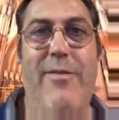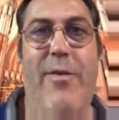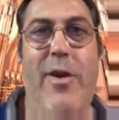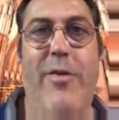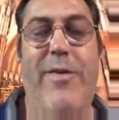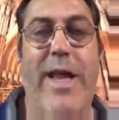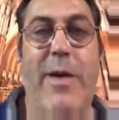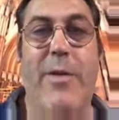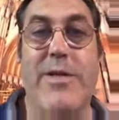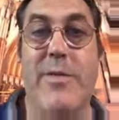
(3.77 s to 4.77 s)
Voglio
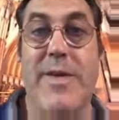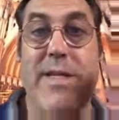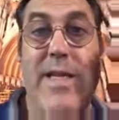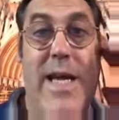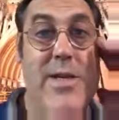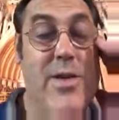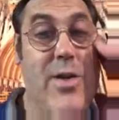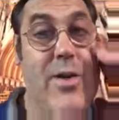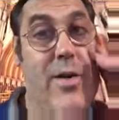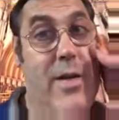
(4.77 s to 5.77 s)
fare questo
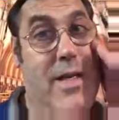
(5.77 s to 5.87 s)
messaggio